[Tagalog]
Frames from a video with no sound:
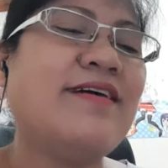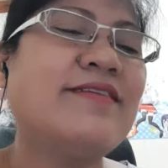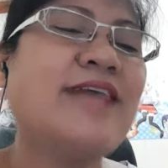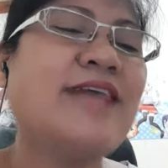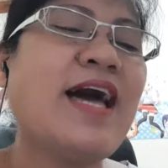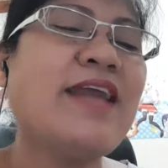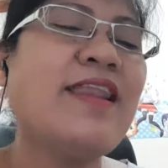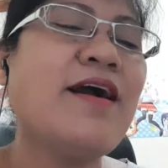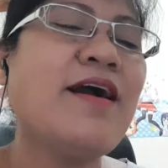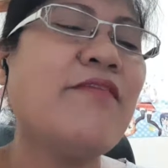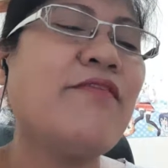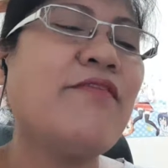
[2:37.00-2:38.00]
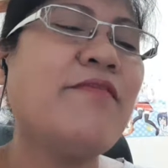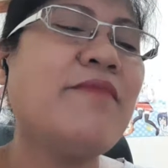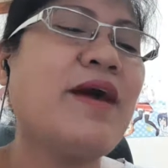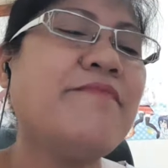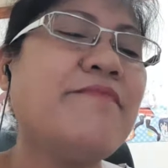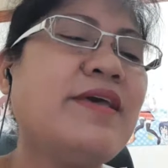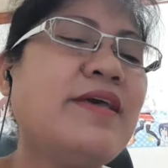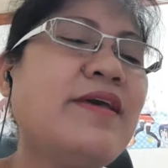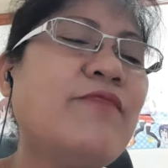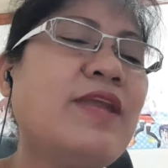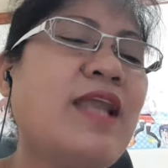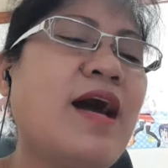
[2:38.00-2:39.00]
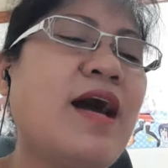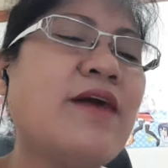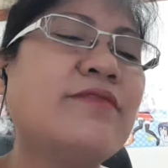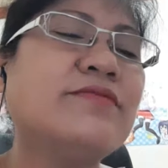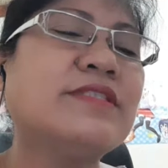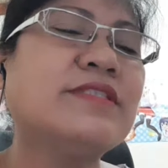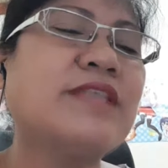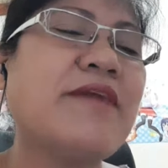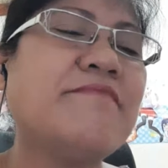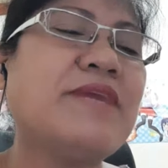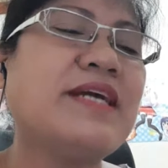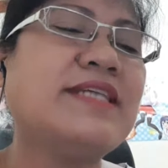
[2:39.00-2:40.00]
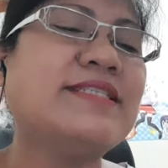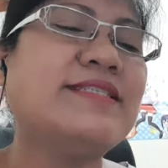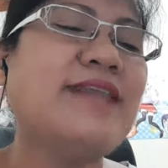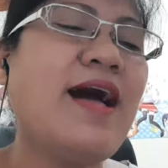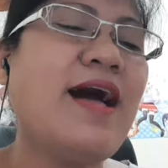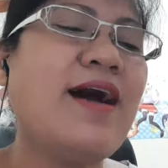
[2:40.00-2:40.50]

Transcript: Sarang lang ako, mami. Wala akong time mangisda.